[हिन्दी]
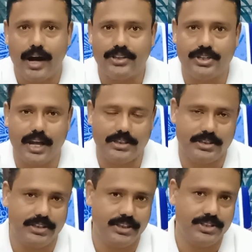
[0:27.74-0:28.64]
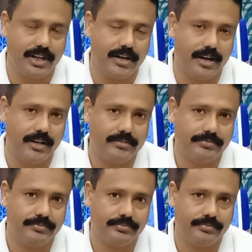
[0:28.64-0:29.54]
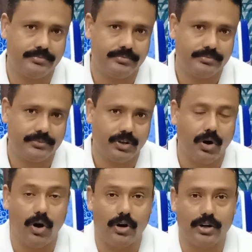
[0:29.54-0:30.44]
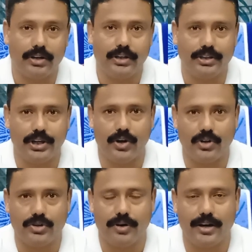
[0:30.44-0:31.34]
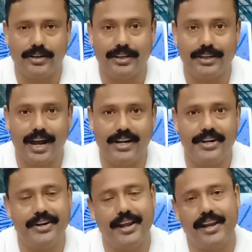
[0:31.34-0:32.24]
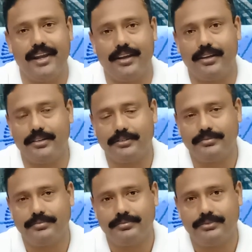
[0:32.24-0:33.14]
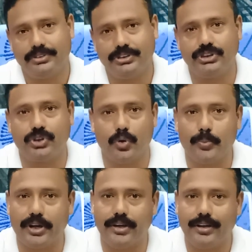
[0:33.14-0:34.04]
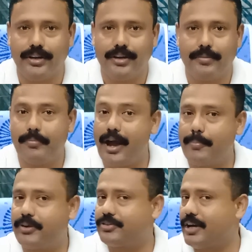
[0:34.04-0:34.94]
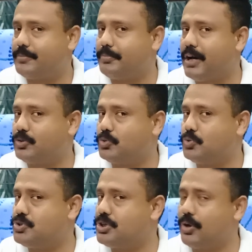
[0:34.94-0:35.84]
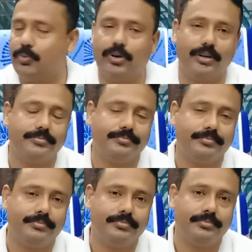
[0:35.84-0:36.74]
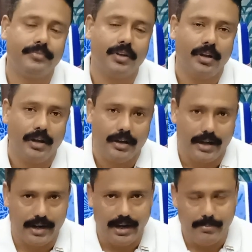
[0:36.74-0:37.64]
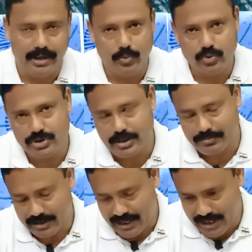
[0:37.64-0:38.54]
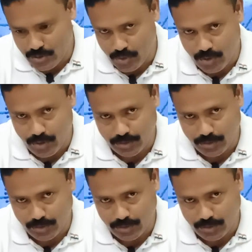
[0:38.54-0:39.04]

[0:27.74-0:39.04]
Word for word: आज क्या स्थिति चल रहा है और ये नौजवान क्या निर्णय लेंगे इसके ऊपर ही मैं आपके साथ बात कुछ करूंगा करने का मेन ये जो